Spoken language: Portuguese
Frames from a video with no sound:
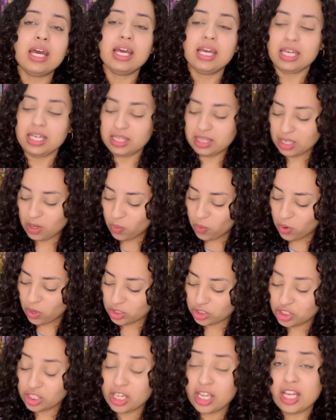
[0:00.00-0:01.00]
Então
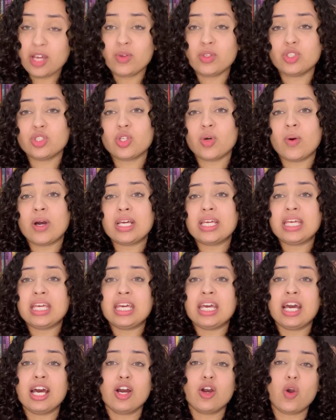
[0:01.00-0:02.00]
hoje eu estou
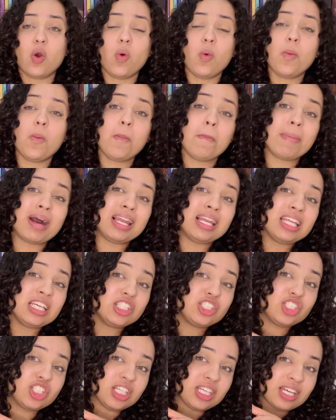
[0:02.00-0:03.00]
aqui com uma
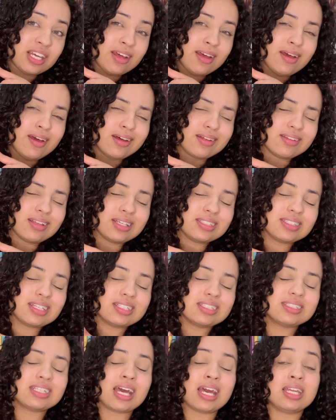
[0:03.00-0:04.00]
listinha destas
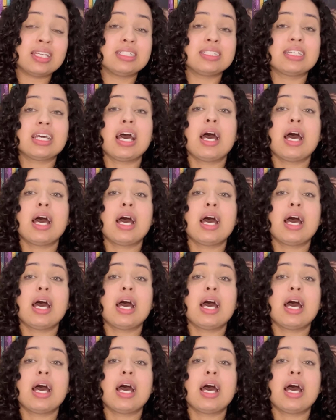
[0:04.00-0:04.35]
séries